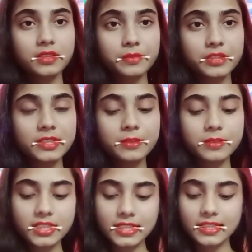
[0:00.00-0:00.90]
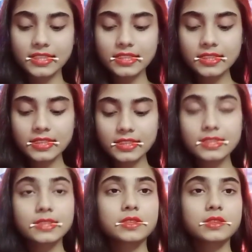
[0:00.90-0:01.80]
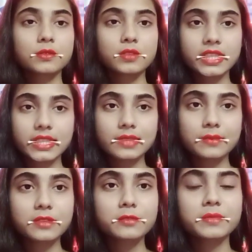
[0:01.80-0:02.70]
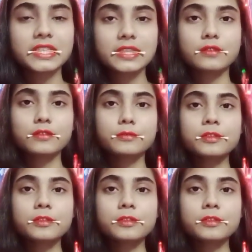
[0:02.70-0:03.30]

করা হয়ে গেছে তো এটাকে আমি এখন বার করব